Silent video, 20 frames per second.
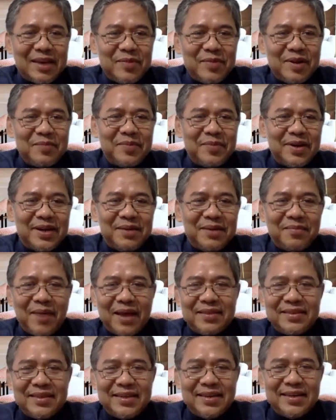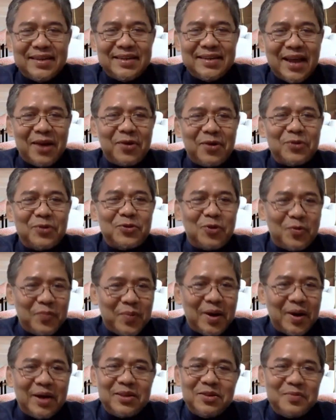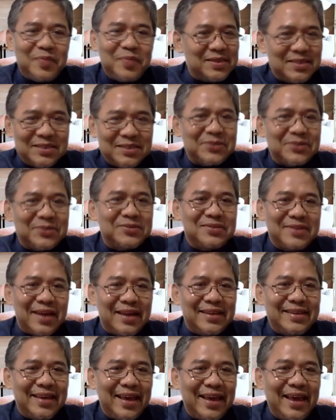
sambil menikmati Danau Toba itu pasti seru sekali